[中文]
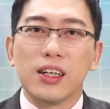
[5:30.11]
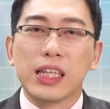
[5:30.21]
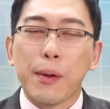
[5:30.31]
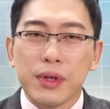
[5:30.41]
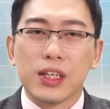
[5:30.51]

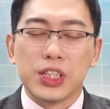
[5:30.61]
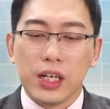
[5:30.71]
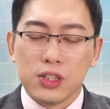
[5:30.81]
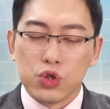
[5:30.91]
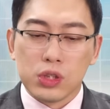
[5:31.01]
他们的
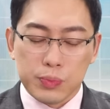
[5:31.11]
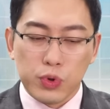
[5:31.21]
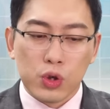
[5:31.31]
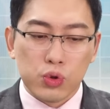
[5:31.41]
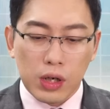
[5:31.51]
钱就是比
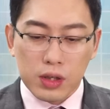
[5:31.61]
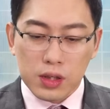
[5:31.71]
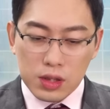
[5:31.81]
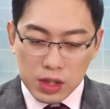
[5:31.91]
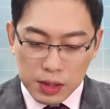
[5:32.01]
方说好了，
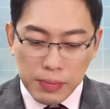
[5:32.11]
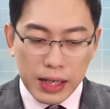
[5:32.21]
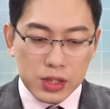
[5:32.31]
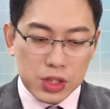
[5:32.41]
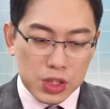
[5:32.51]
你
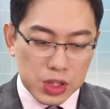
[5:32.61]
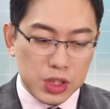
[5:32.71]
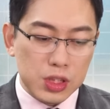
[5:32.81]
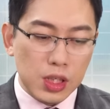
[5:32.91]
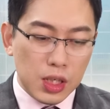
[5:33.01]
买基
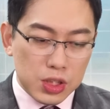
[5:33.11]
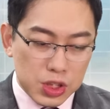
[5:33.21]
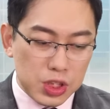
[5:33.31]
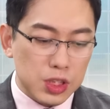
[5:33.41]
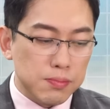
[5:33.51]
金，
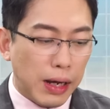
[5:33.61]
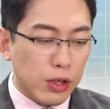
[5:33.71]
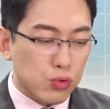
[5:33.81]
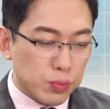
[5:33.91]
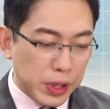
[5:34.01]
基金买
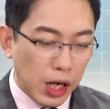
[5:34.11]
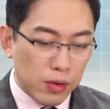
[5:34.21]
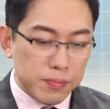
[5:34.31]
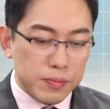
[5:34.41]
股票，